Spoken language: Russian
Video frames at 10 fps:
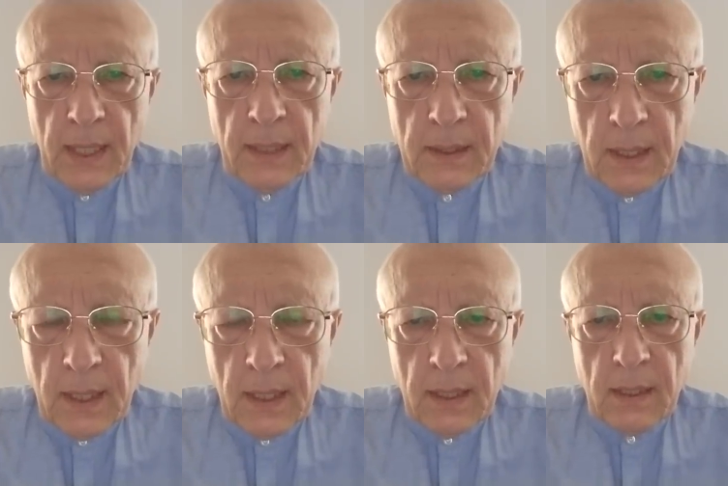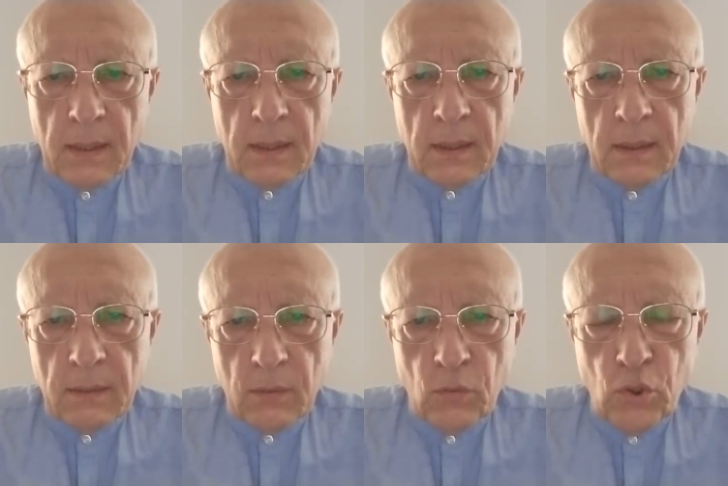это
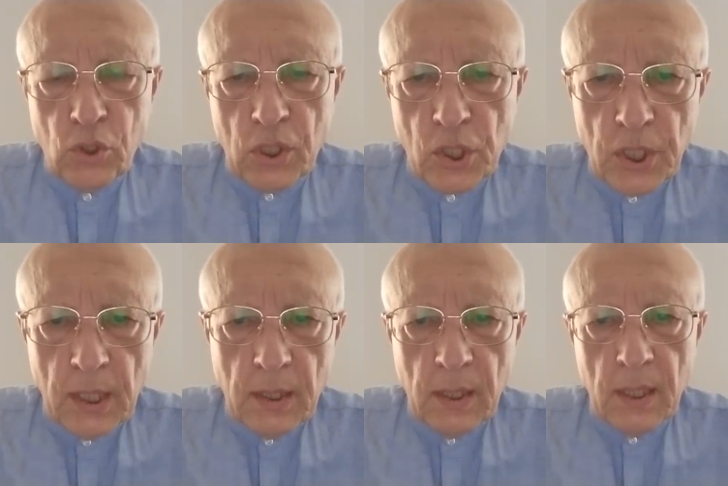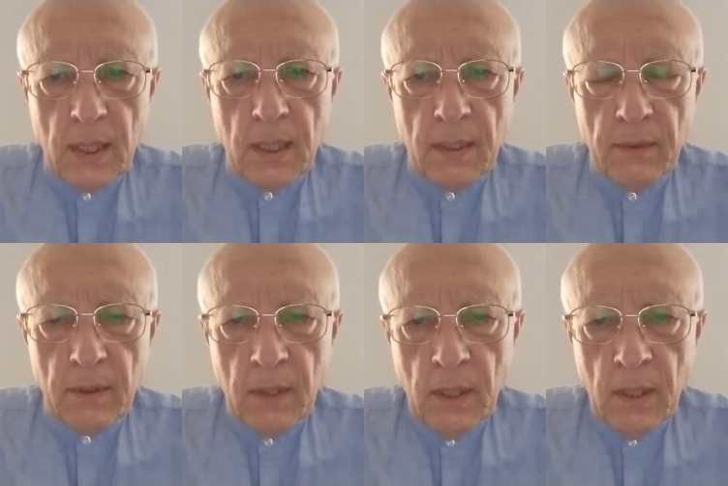э, уничтожение,